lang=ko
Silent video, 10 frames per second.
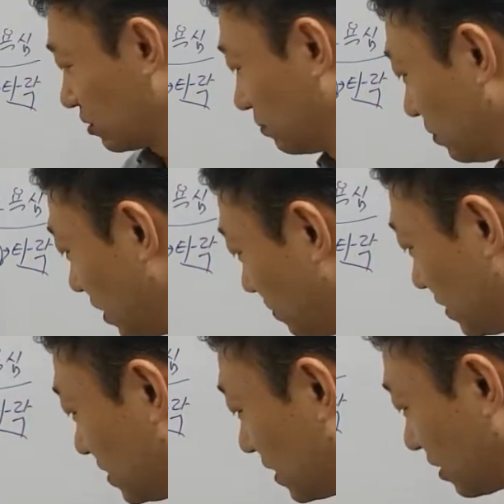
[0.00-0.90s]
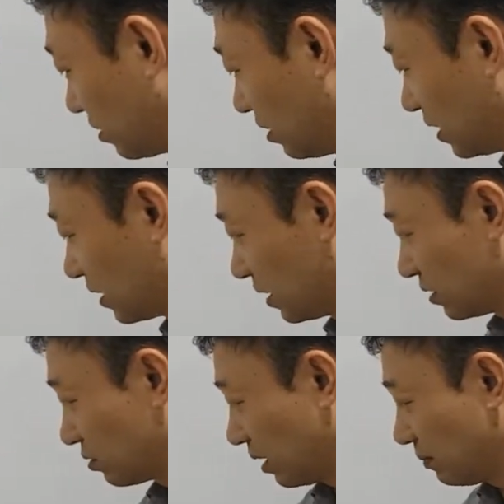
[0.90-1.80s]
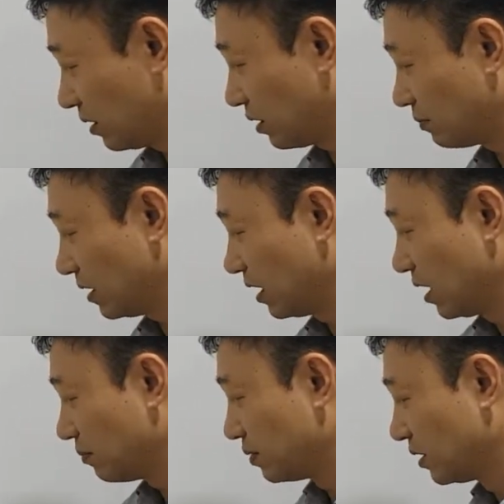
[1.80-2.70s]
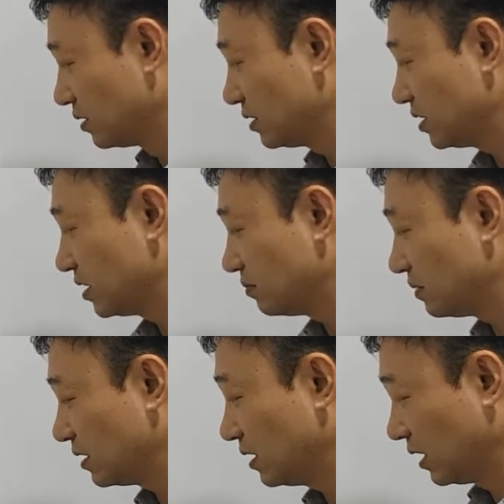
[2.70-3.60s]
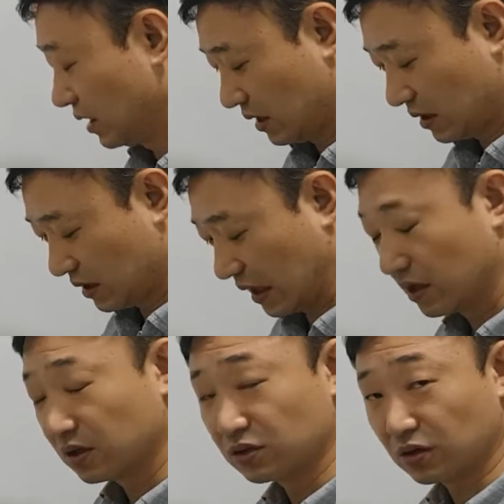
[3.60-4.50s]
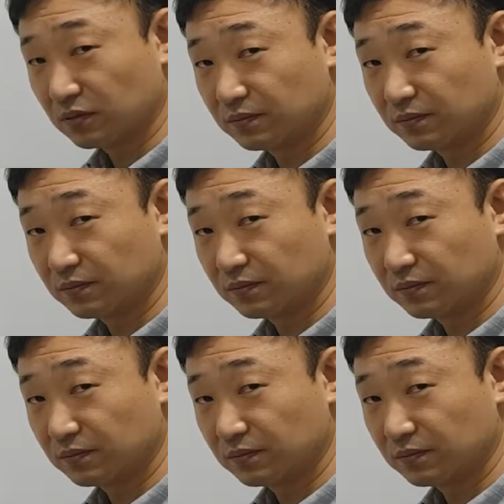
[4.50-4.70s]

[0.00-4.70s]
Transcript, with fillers: 뭐가 변질된 거예요? 또 한마디로 하면 변심이 된 거죠.